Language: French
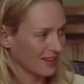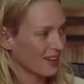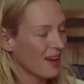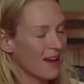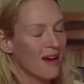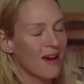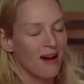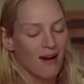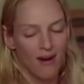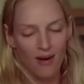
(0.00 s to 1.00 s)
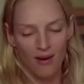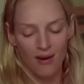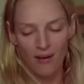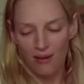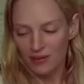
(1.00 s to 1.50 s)
et,
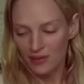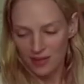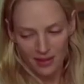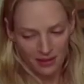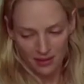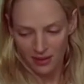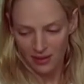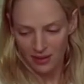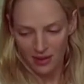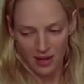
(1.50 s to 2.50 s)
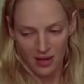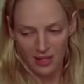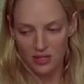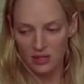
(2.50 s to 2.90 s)
d'un seul coup, je